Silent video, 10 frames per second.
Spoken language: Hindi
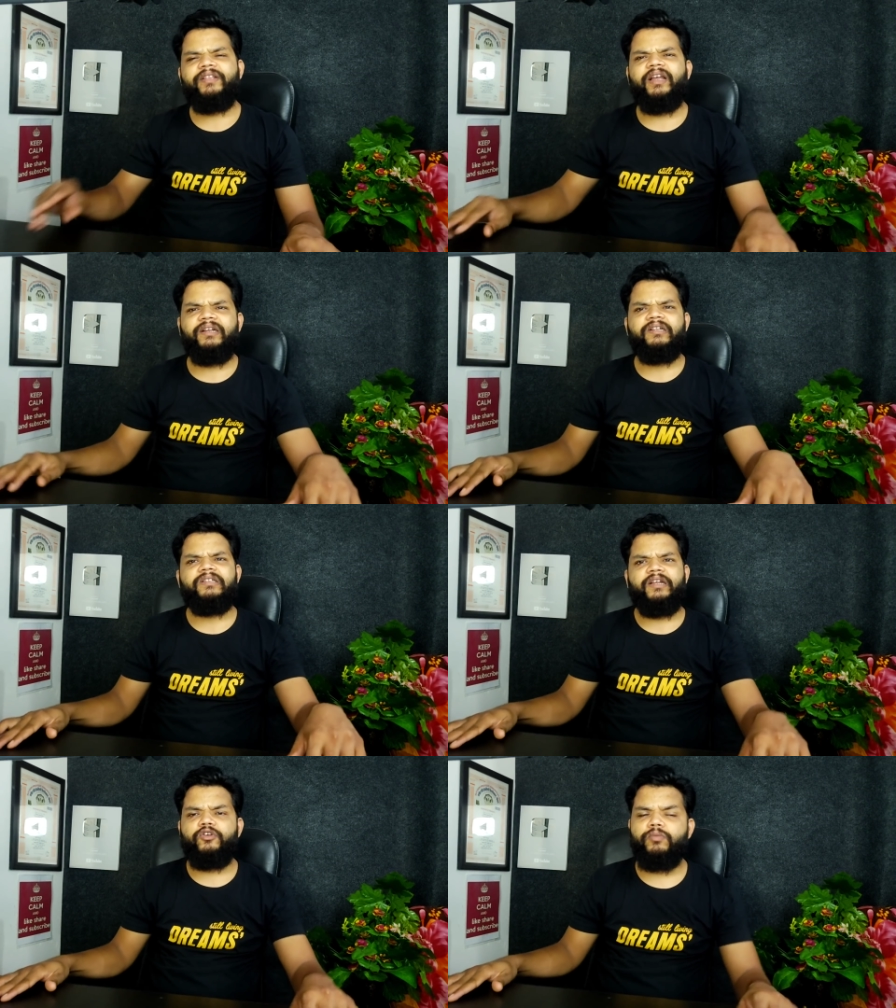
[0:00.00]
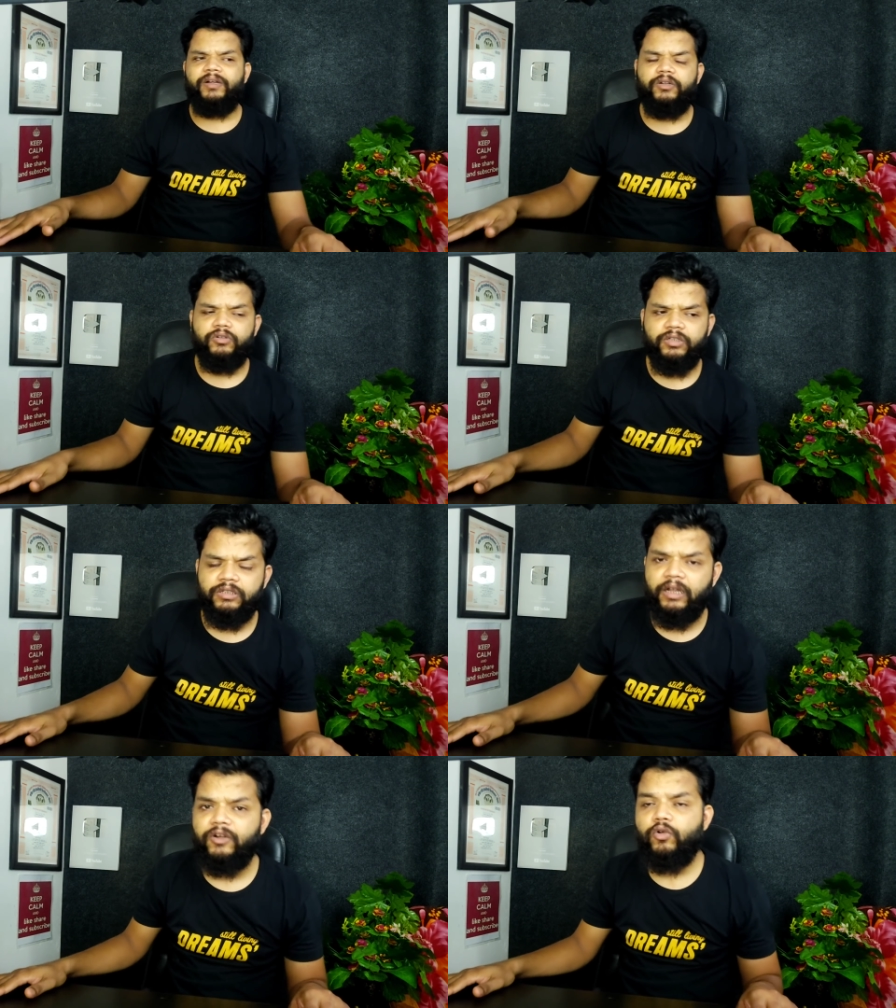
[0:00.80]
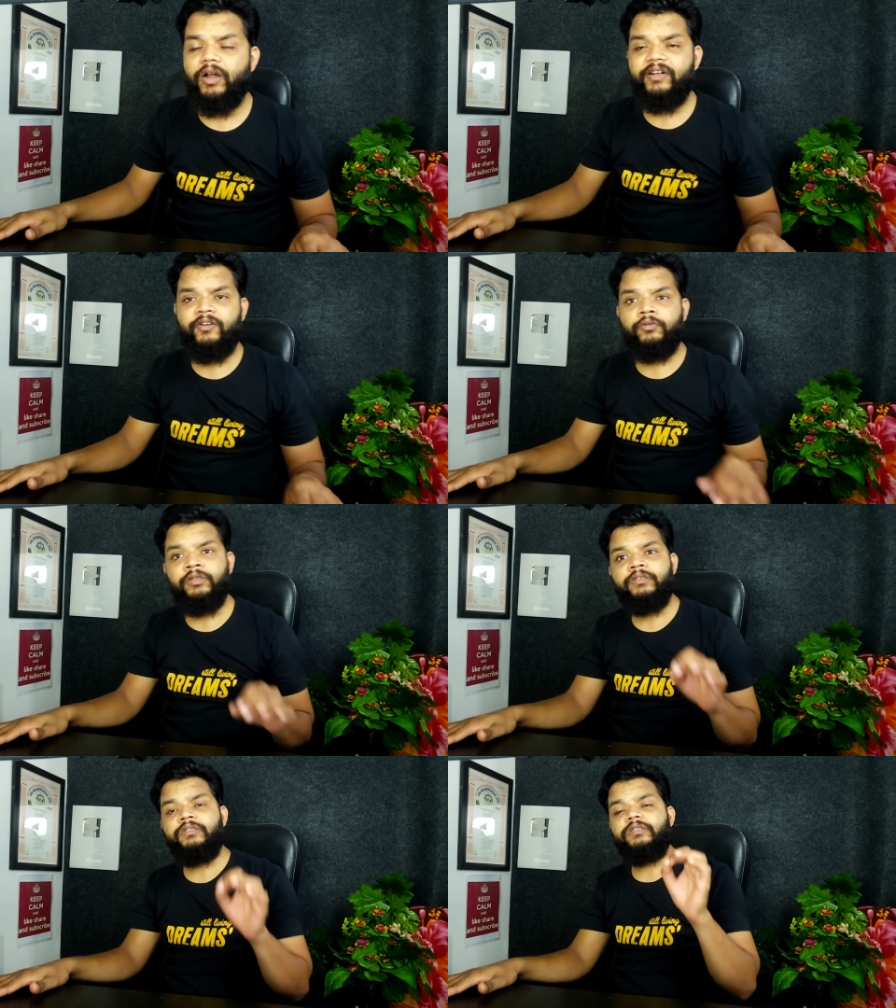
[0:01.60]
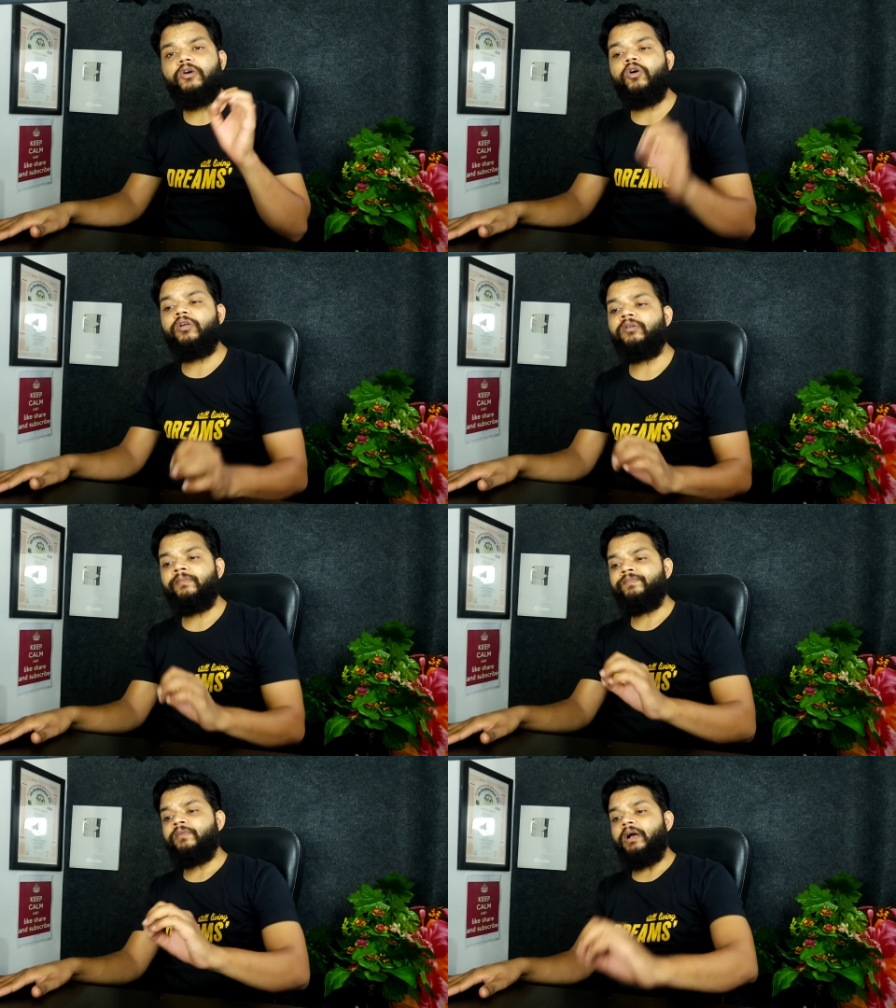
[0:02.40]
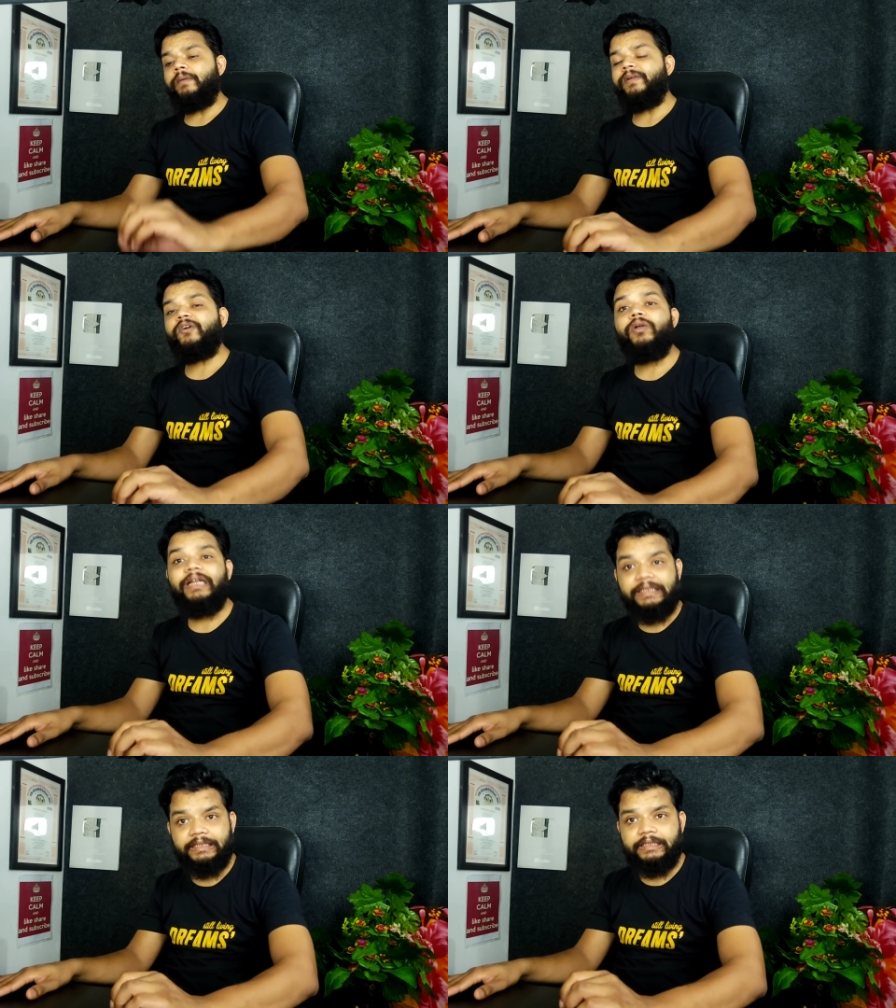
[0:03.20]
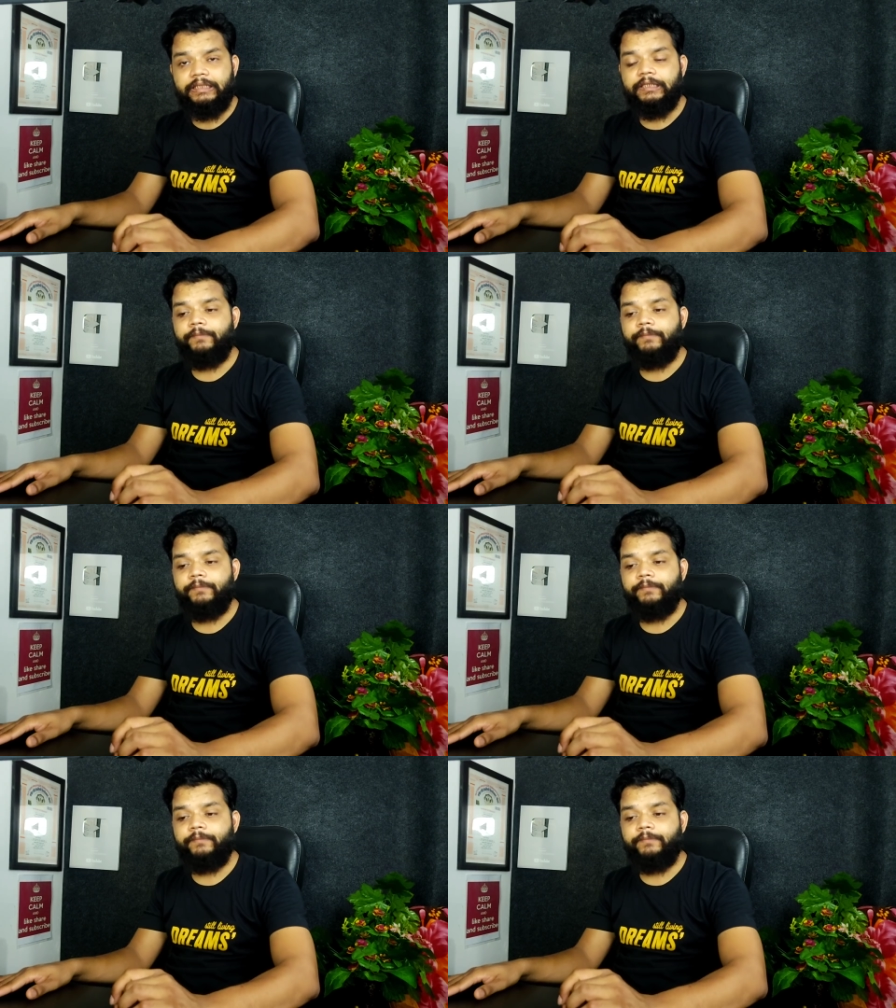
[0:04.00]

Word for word: मैनेजाइटिस एंडोमाइट्रोसिस एंडोकार्डियोटिस और अपना कोलाइटिस